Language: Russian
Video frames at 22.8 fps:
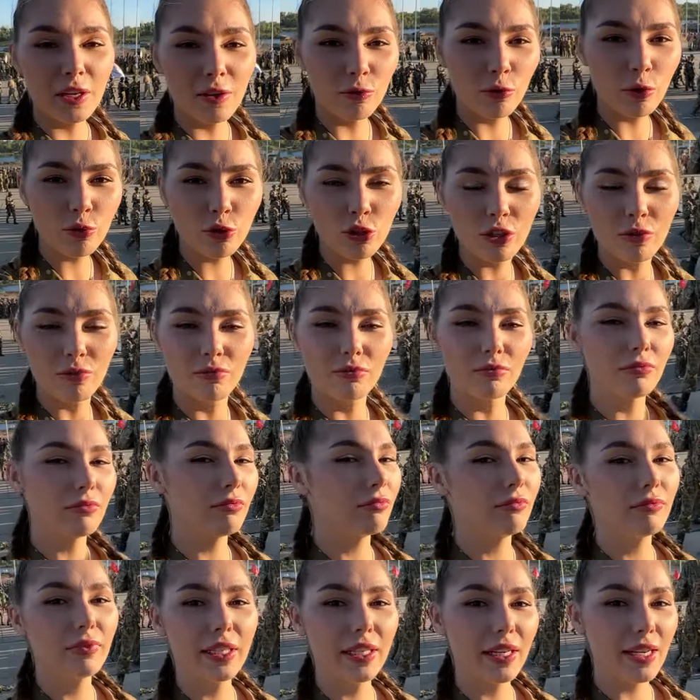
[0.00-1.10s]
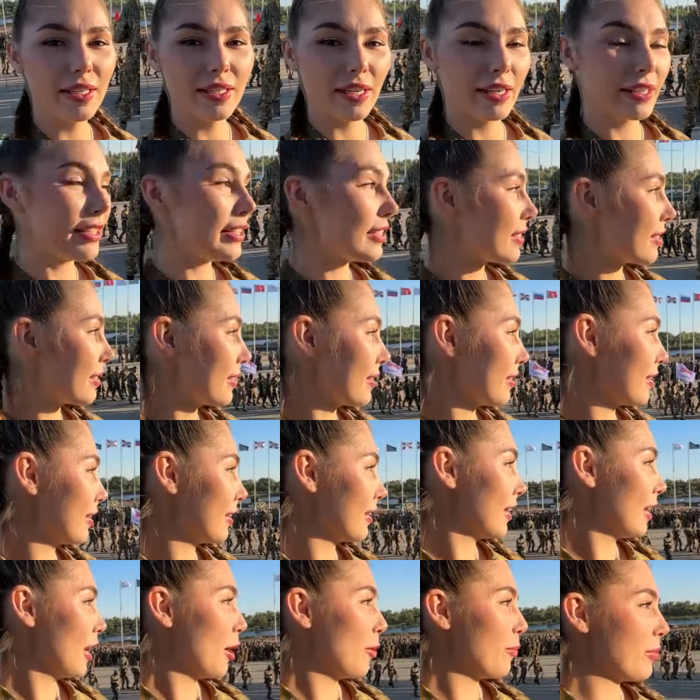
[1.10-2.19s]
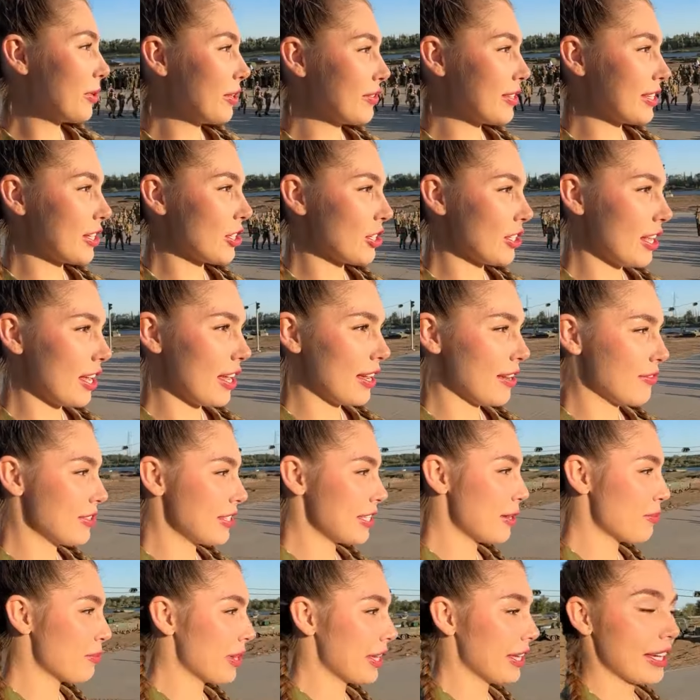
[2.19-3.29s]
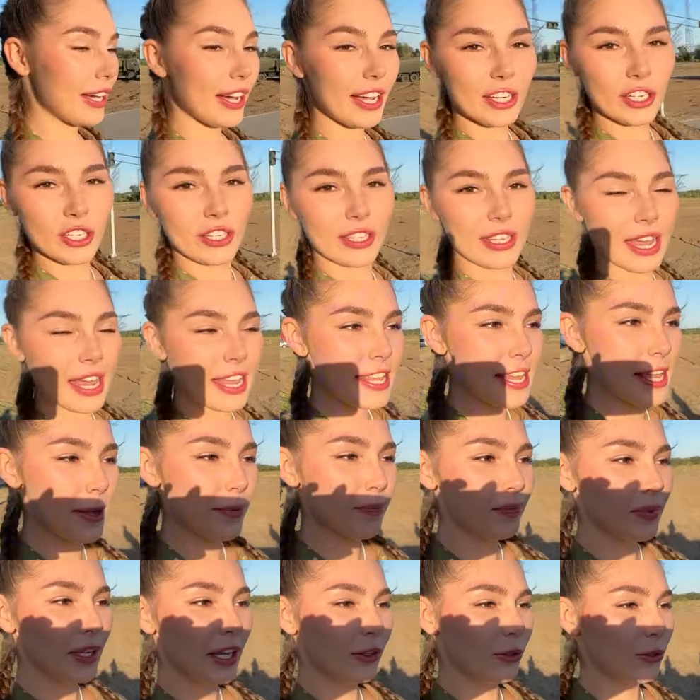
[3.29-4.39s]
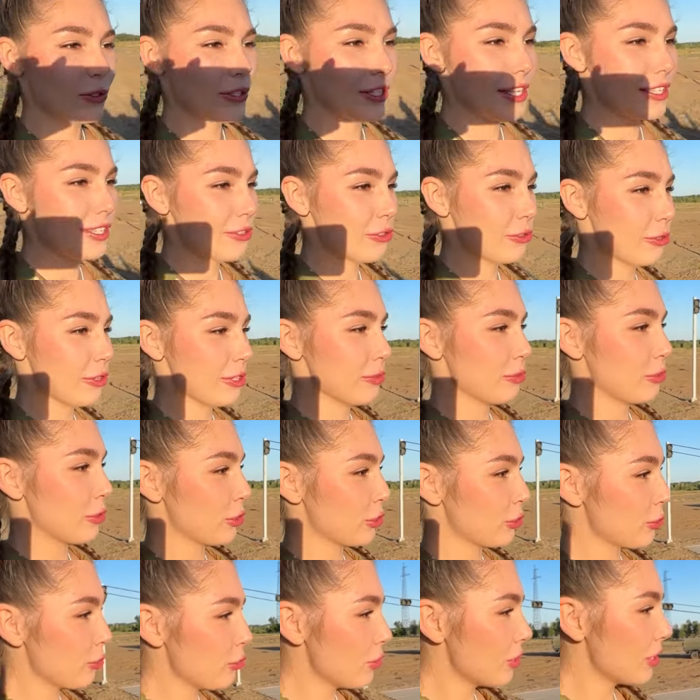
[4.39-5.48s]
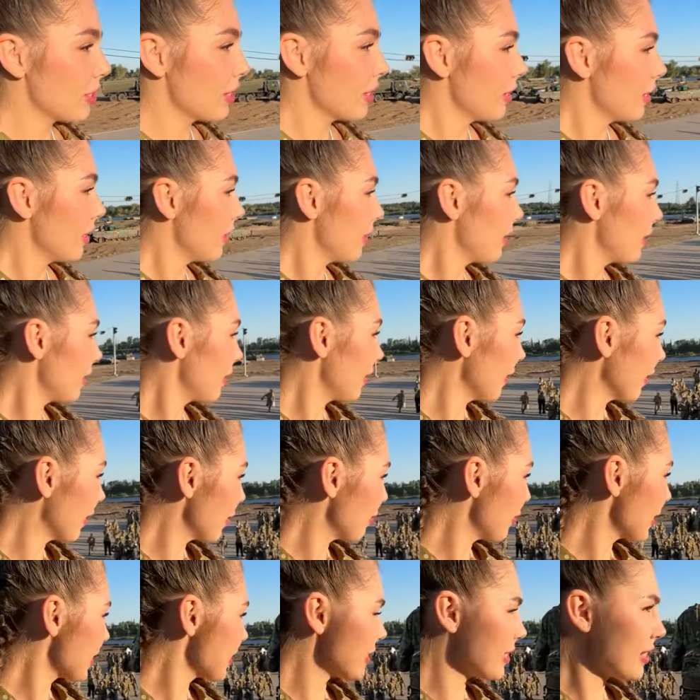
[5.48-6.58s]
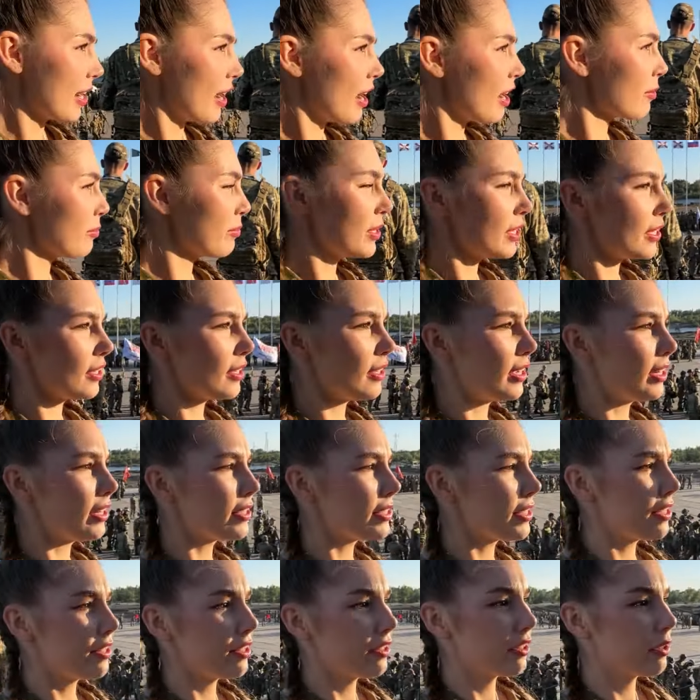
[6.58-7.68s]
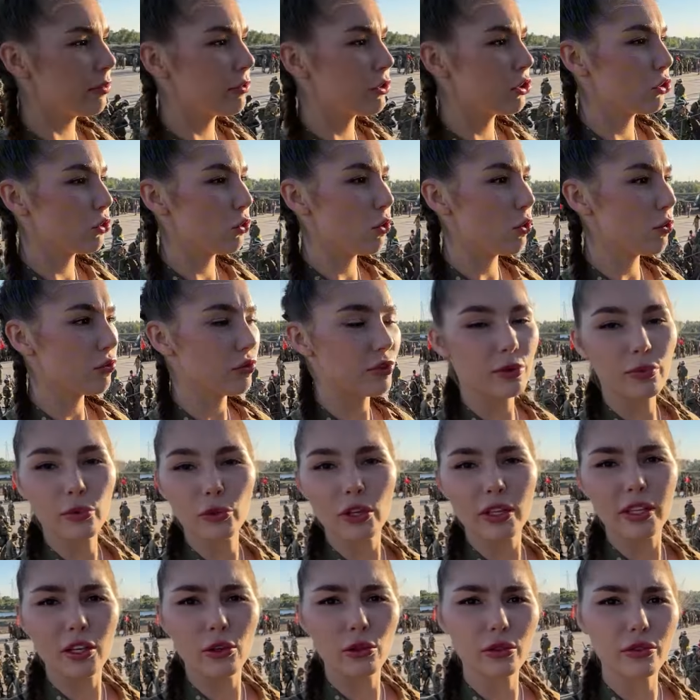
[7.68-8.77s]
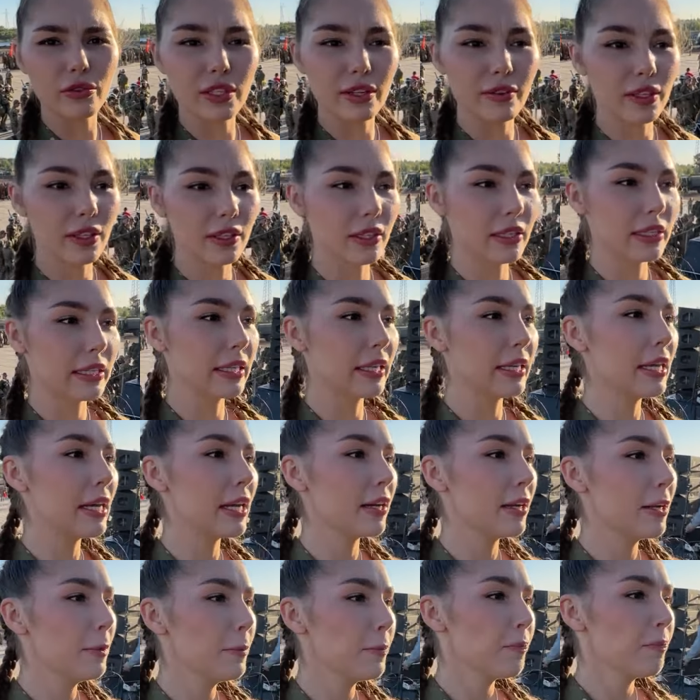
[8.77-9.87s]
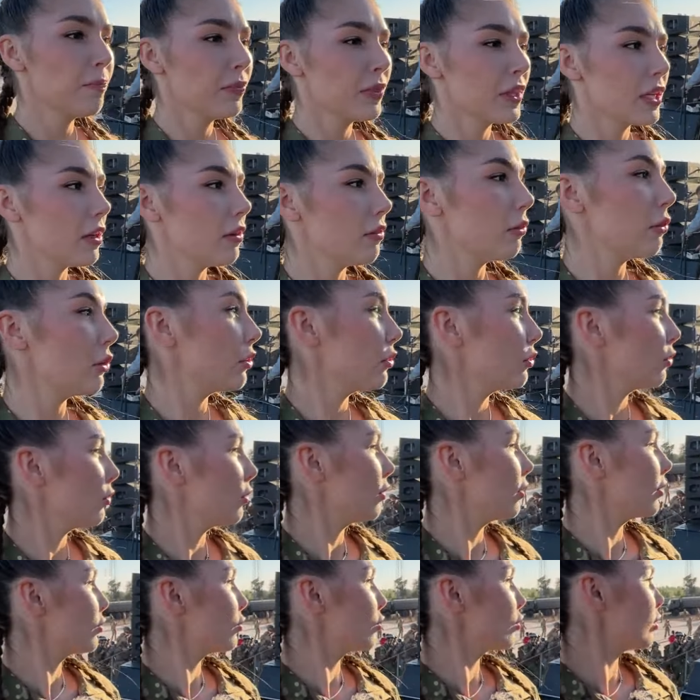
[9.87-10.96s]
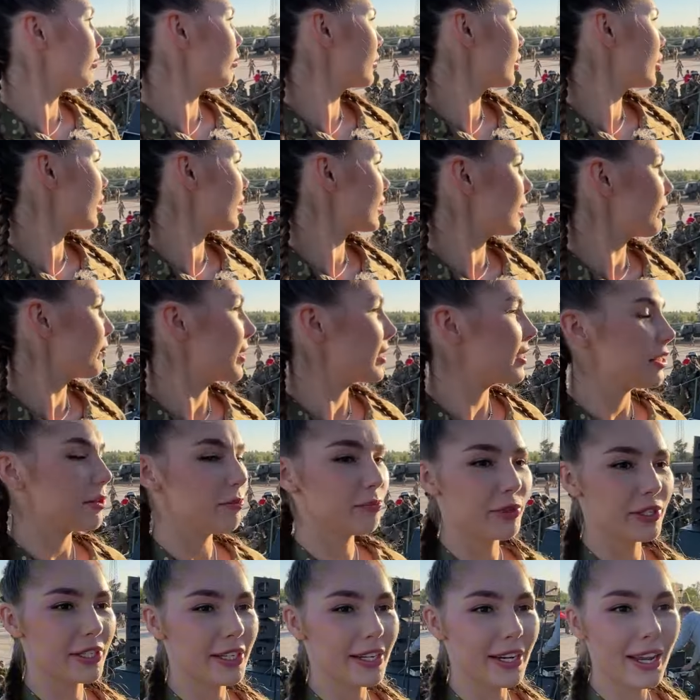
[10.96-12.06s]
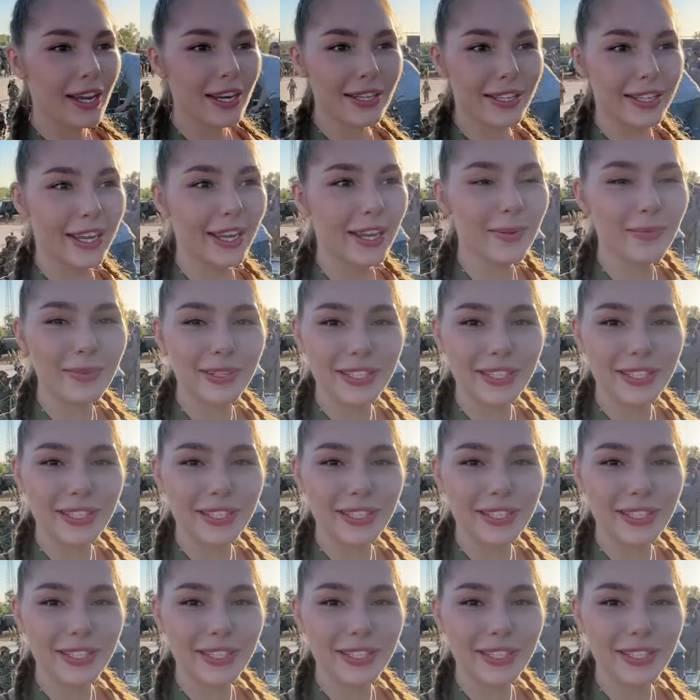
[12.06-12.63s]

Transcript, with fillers: В общем, игра «Зорниц» э, превзошла все мои ожидания. Тут, кстати, еще есть мой друг, э, командир армии Александр Камышов, депутат Народного совета ДНР. Вот, но что-то мы сейчас опять с ним потерялись.